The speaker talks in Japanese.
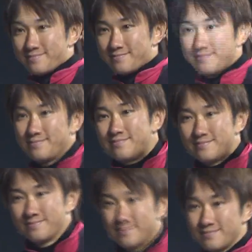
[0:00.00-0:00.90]
はしっかり
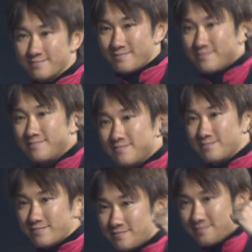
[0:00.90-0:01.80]
とサポートして
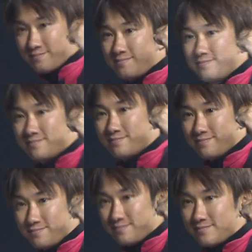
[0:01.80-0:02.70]
あのエスコートし